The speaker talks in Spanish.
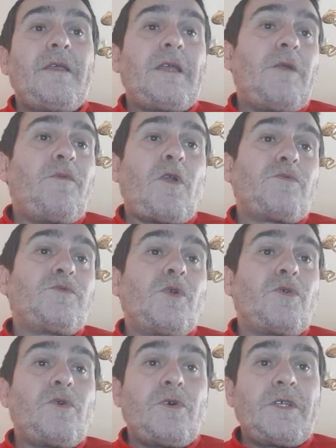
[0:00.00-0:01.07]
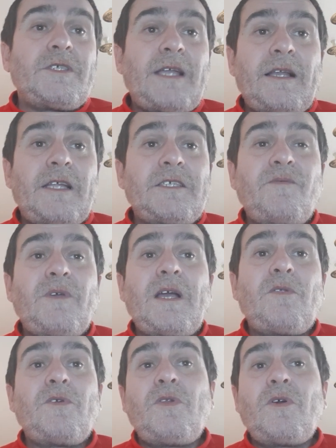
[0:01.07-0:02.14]
Y el Wolfsburgo está
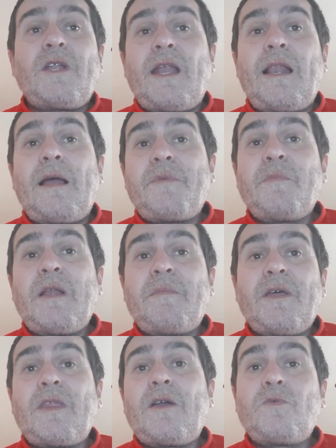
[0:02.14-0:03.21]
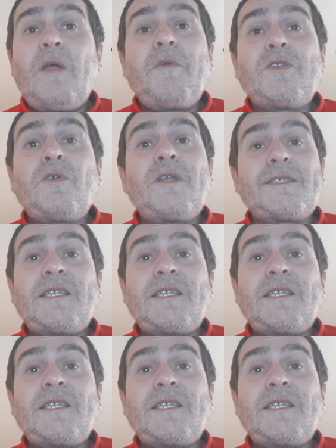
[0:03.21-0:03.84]
clasificado y logrará la primera plaza con una victoria